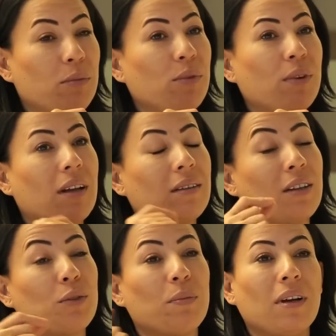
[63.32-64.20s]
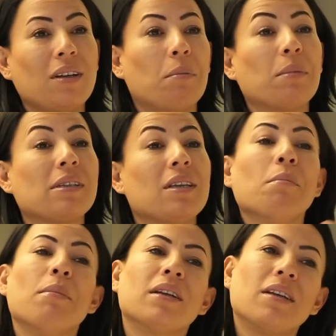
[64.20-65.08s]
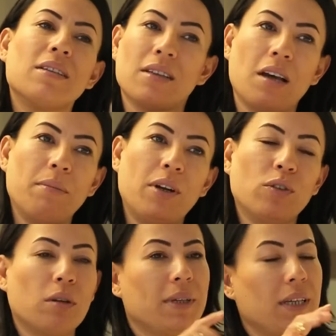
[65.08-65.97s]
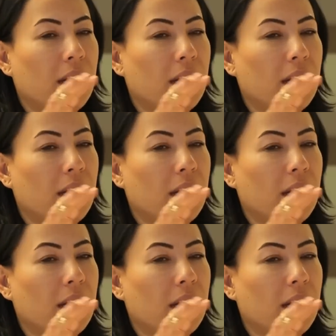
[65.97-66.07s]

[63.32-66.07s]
büyük anlaşmalar yapmak isteyen market sahipleri de olabilir.